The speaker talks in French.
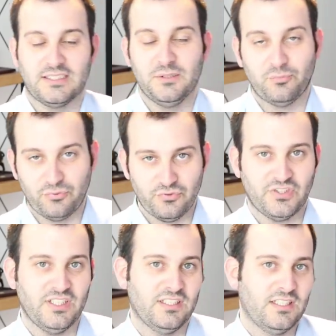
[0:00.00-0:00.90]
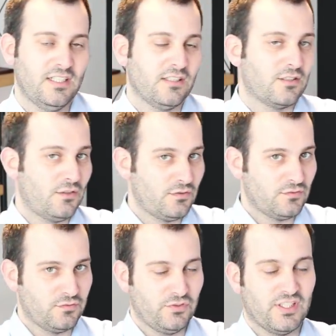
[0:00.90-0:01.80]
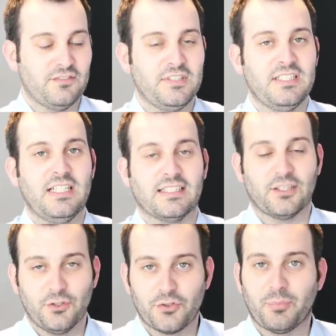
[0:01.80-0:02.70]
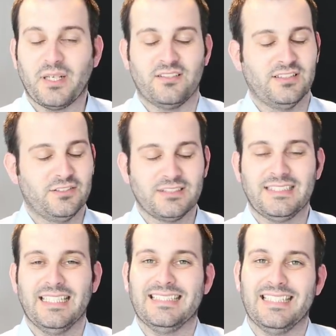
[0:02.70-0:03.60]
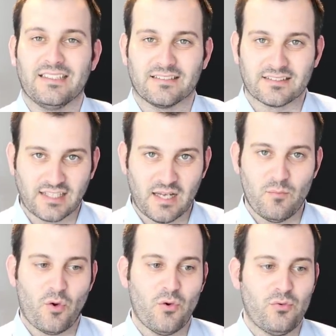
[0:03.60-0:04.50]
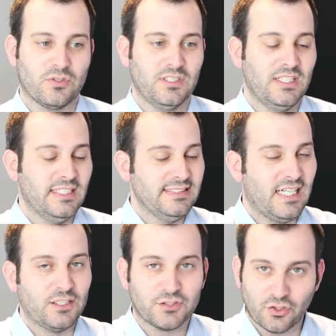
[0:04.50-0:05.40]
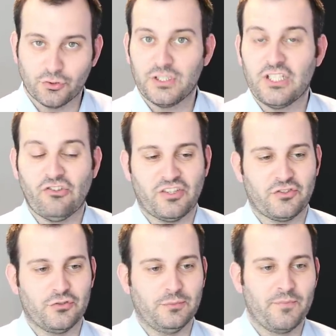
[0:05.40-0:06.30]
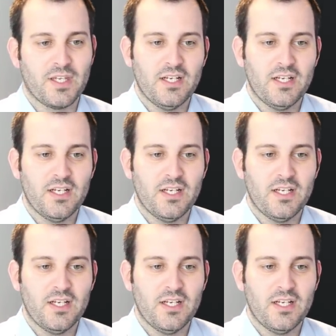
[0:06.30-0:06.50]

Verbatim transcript: qui plus est quand vous avez tendance précédente qui a été extrêmement longue. Il y a un temps de digestion.